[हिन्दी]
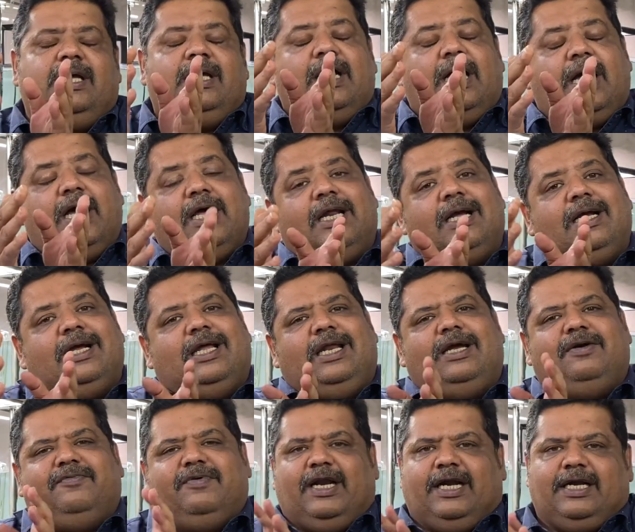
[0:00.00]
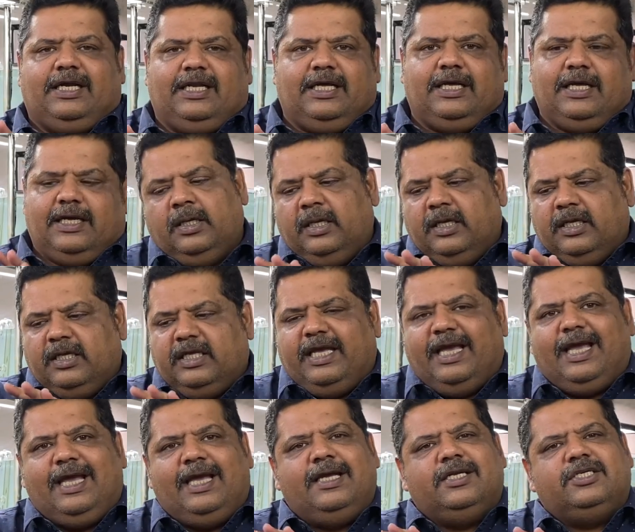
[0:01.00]
अलग अलग वैरायटी है
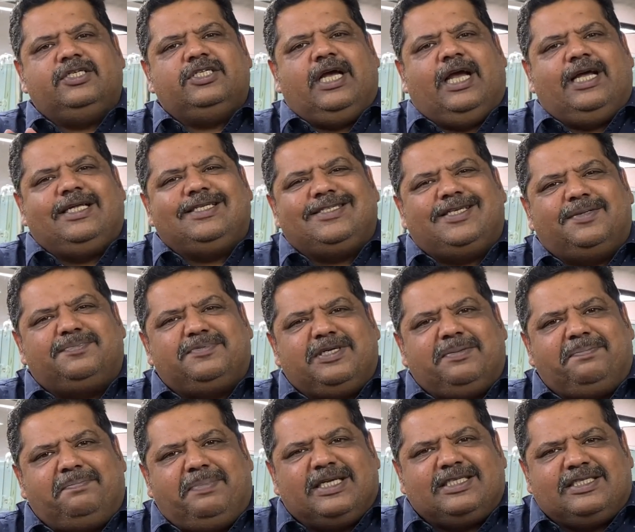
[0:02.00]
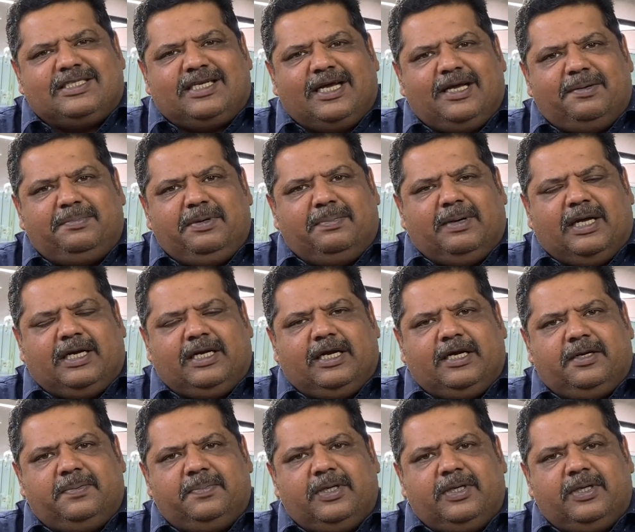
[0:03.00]
ये शायद सबसे बेस्ट है अभी मार्केट में